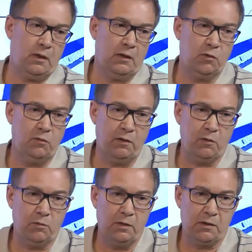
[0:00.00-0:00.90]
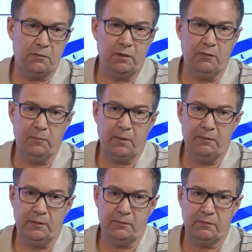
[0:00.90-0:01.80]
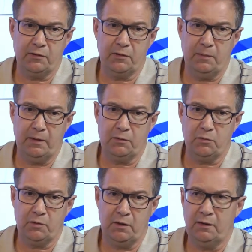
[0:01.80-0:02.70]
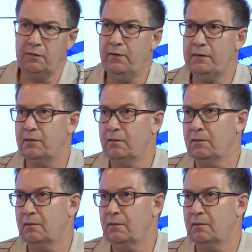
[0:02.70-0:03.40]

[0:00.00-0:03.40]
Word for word: кольцо вокруг нашего главы правительства сжимается уже лет 20,